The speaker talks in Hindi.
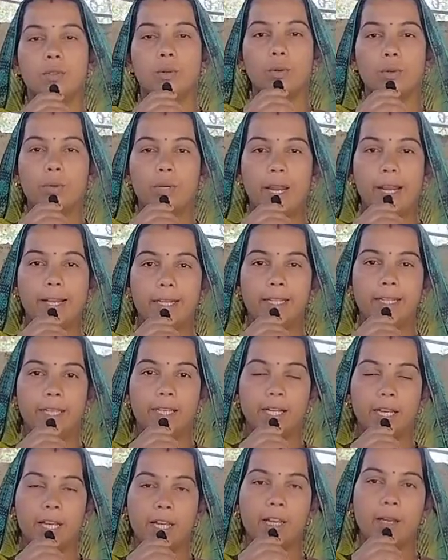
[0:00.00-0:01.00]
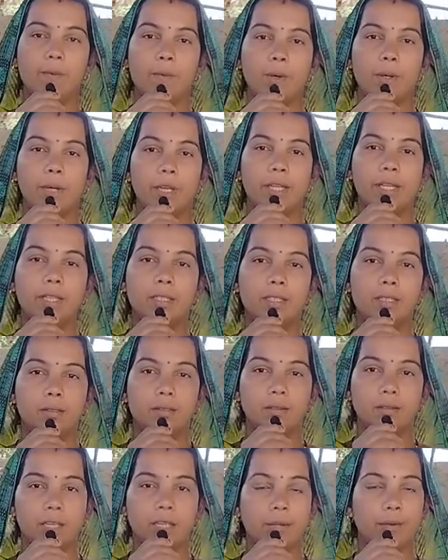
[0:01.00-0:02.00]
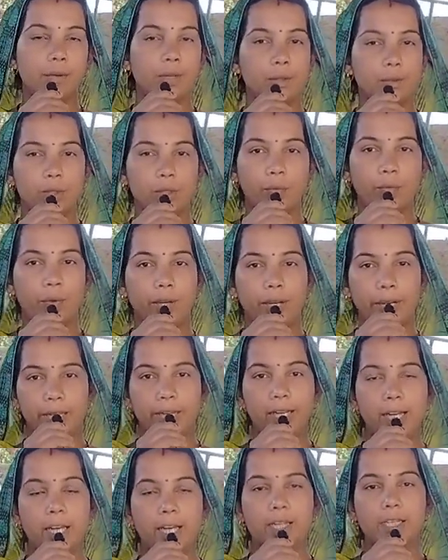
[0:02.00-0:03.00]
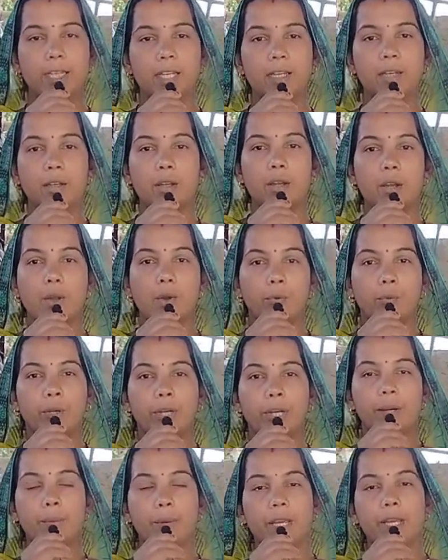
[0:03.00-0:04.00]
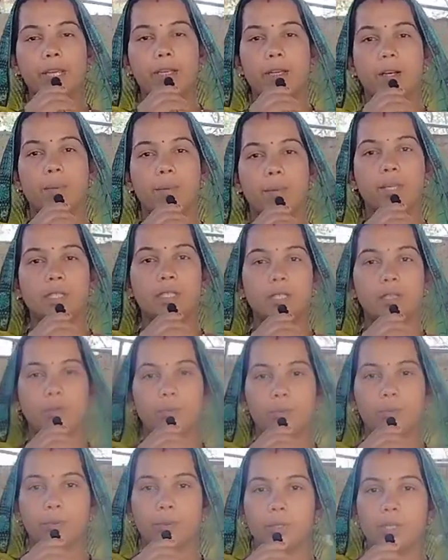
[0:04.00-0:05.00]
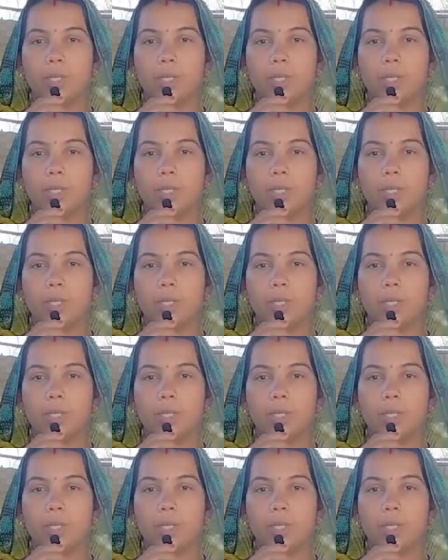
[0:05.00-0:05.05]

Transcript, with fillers: जो डाइट देना है वो है केवल उसे फीड खिलानी है फीड में हमें सिर्फ